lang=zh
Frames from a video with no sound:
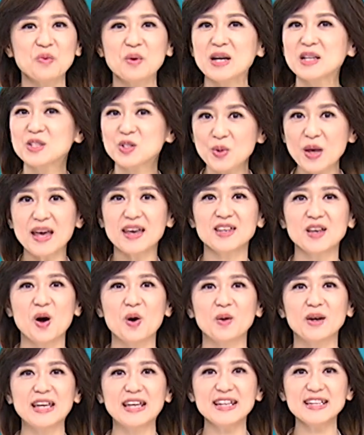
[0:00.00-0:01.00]
为最
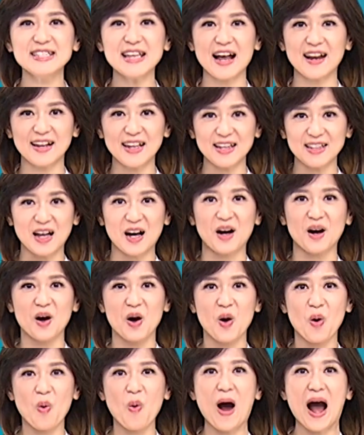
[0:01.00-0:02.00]
有影响力的
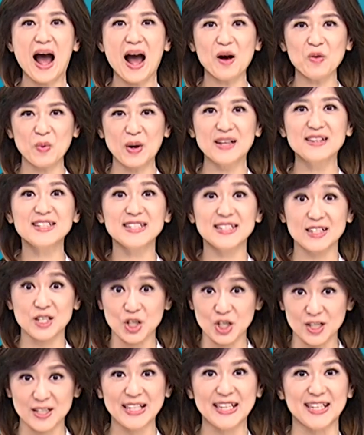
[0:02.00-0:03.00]
华文新
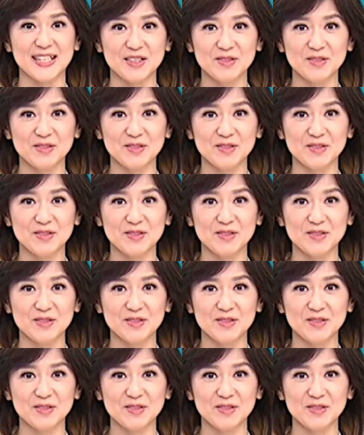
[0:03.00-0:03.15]
势力。